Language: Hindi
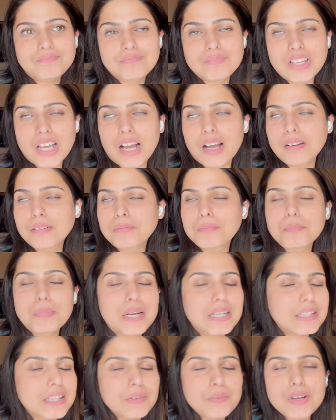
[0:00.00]
या
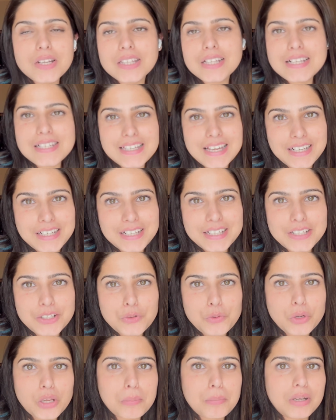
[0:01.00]
बर्तन बर्तन सेट
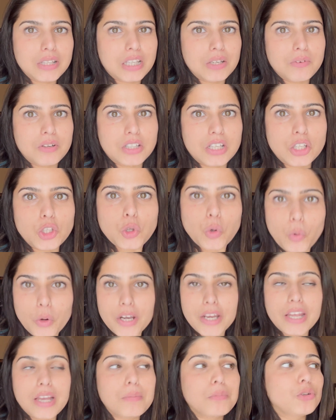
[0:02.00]
करूंगी बर्तन वर्तन
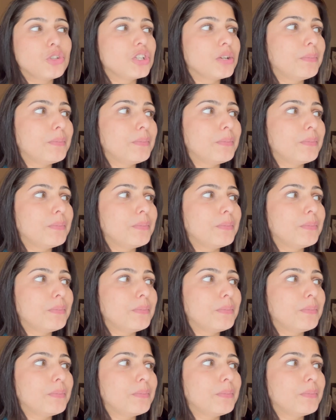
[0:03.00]
धोने हैं मुझे